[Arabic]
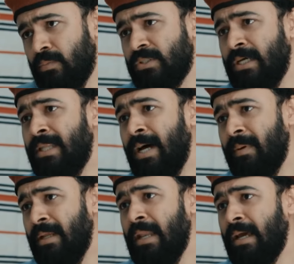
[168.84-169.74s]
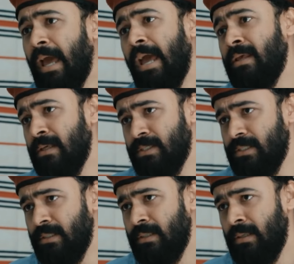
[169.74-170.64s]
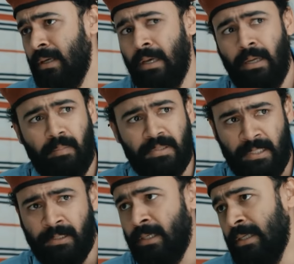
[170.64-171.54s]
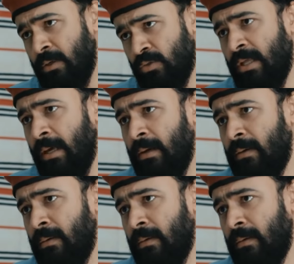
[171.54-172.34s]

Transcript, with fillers: مستعد أعمل هناك أي شيء بس لا تحكي لأنه زلمة